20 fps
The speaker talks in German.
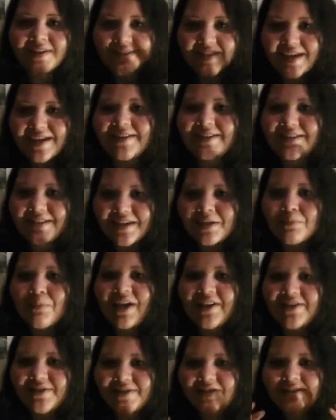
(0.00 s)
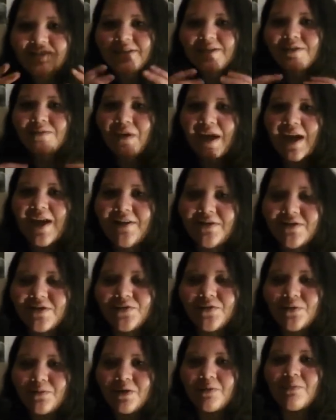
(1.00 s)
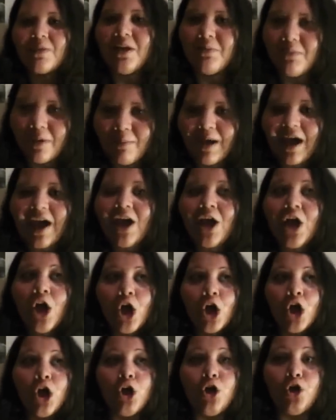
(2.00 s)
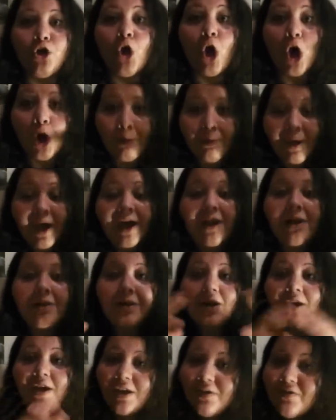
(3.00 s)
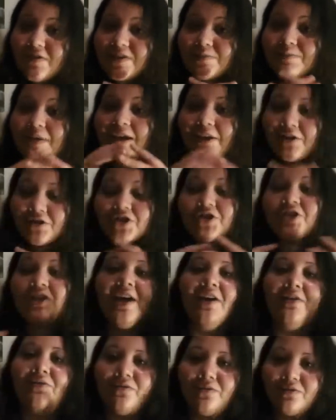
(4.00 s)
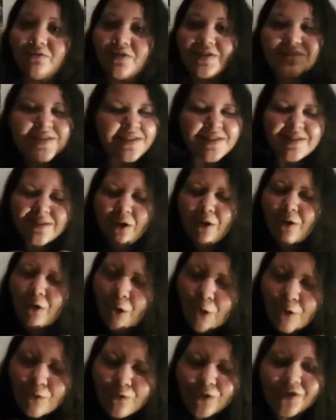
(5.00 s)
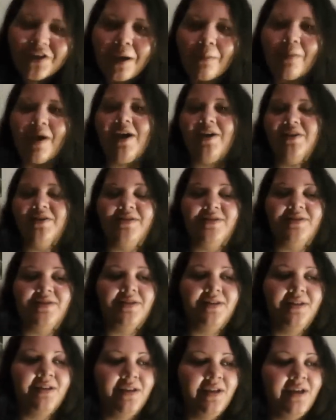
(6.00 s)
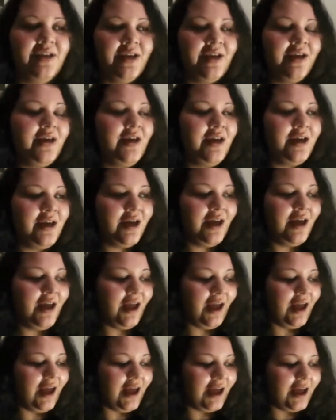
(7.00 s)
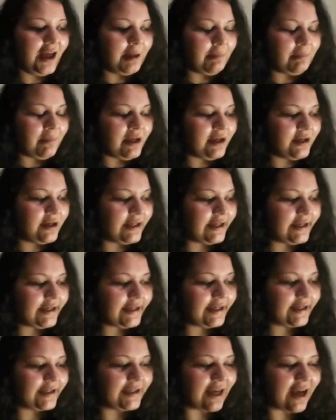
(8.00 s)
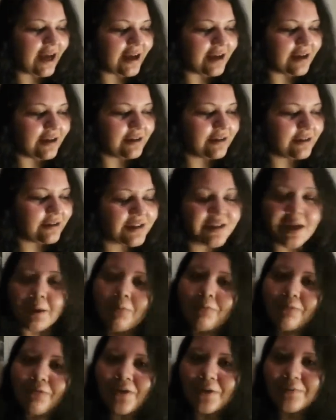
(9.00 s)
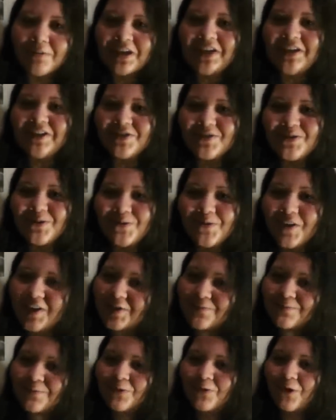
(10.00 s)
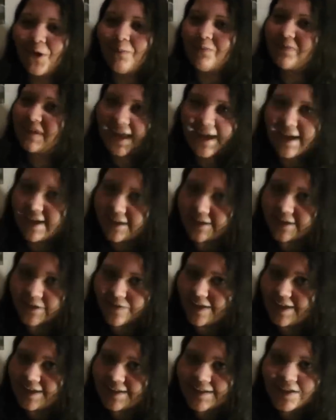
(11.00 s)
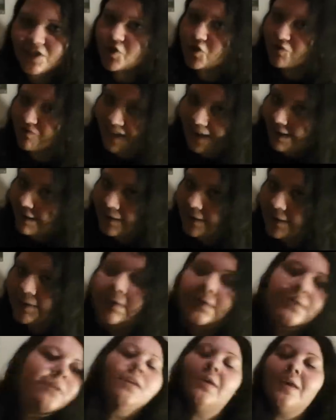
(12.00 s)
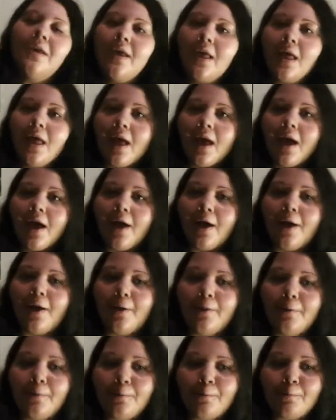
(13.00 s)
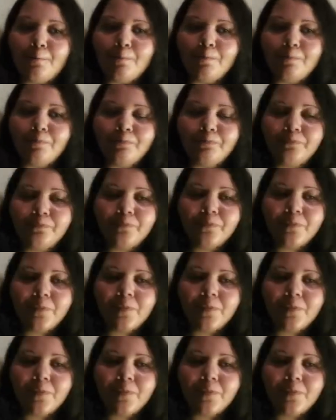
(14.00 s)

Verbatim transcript: seitdem hat sich das Verhältnis von mir und meiner Mama nochmal etwas mehr gestärkt, was ich auch wunderbar ist. Ähm, ja, ich habe Familienzuwachs bekommen. Nein, ich war nicht schwanger. Ähm,